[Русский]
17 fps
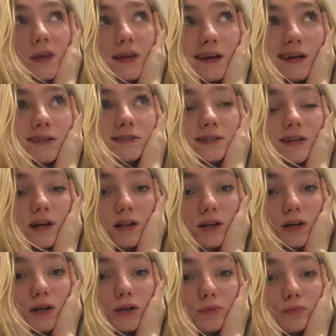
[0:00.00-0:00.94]

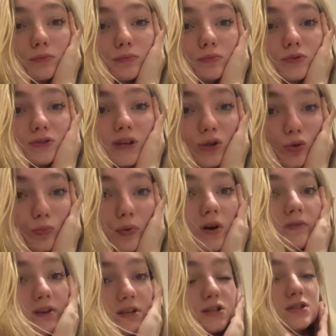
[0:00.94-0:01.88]
хотела заодно
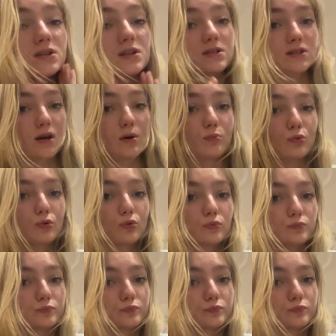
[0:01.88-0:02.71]
поговорить на тему,